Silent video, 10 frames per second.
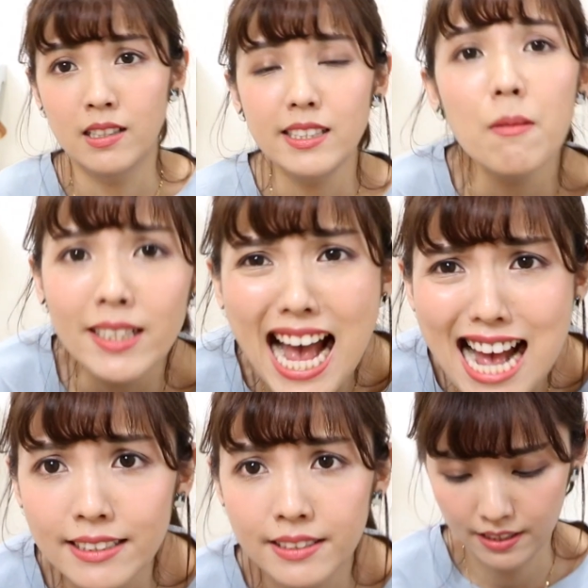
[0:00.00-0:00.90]
小坏蛋，
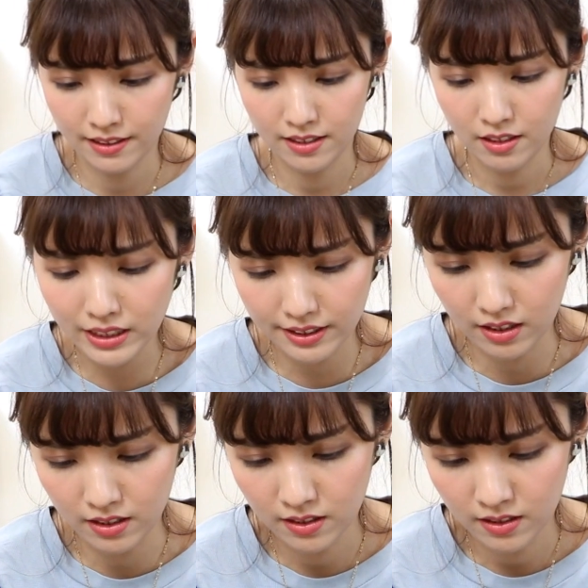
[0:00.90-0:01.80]
坏
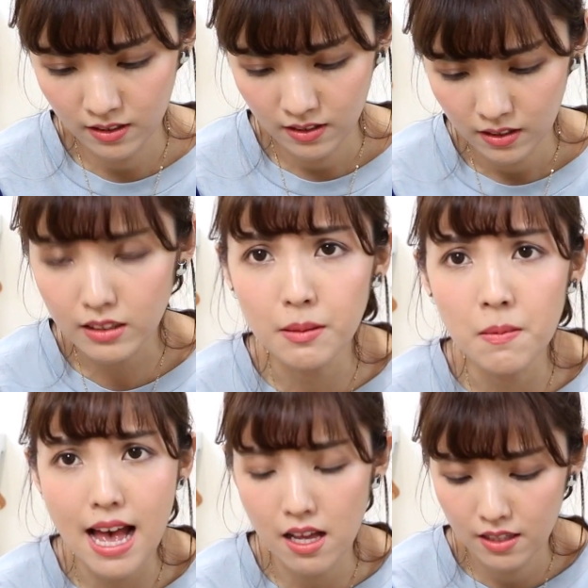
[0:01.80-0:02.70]
了！你真
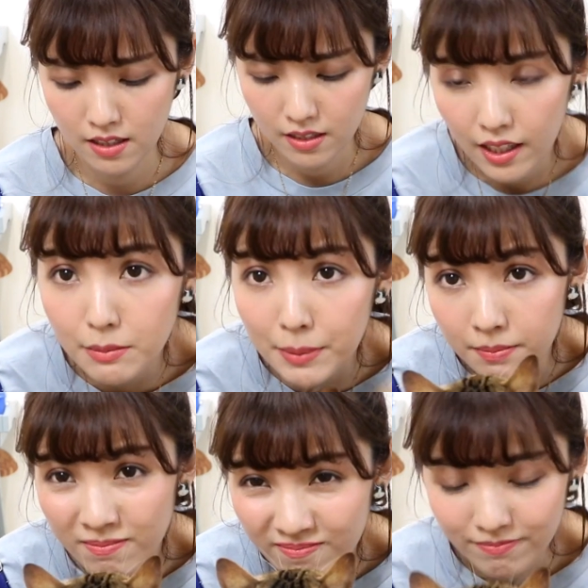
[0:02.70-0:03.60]
坏啊！你去哪里？
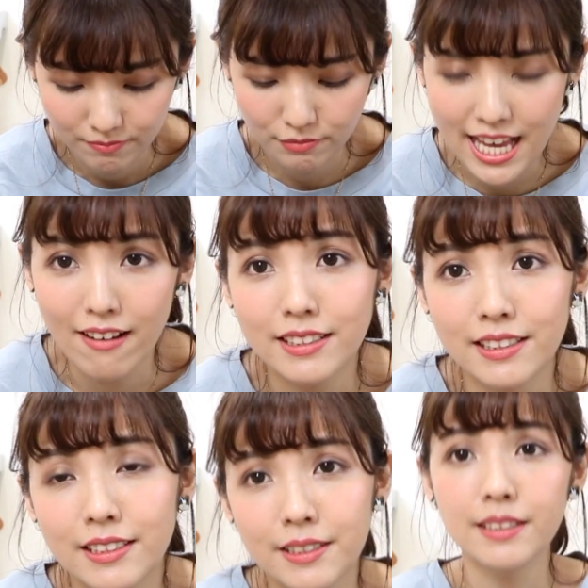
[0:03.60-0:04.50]
不要！
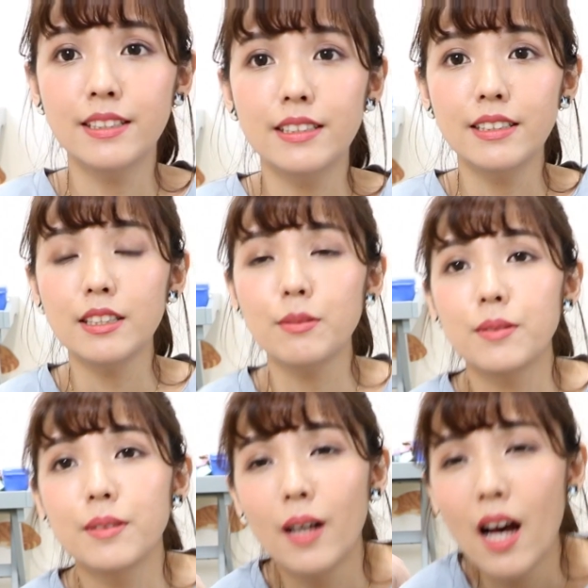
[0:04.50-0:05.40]
但是
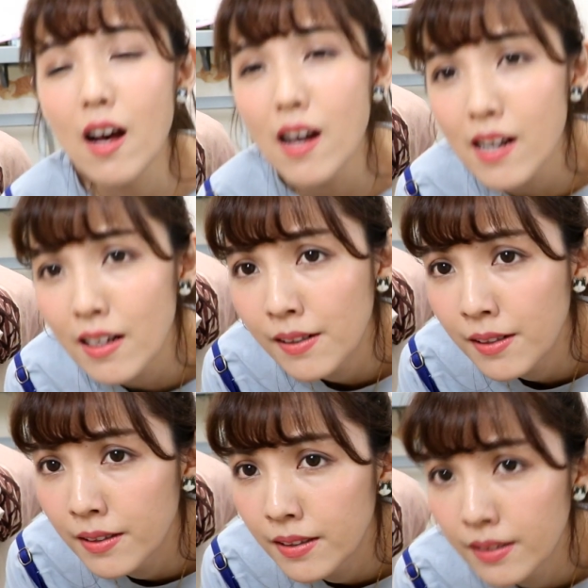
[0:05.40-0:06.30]
啊，
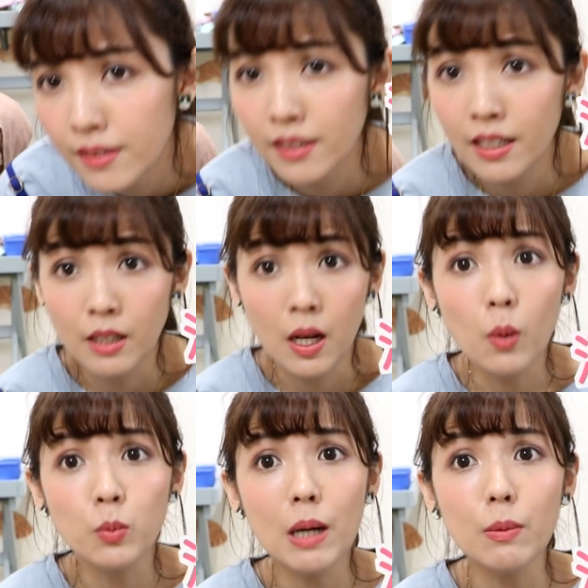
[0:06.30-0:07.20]
欧
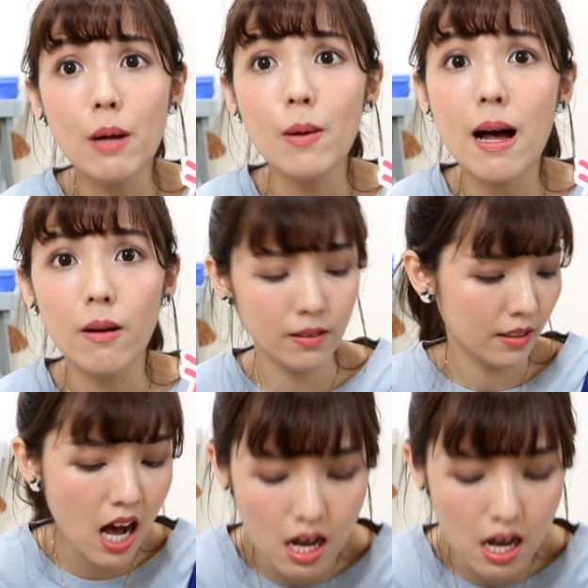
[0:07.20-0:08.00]
哇娃哇！然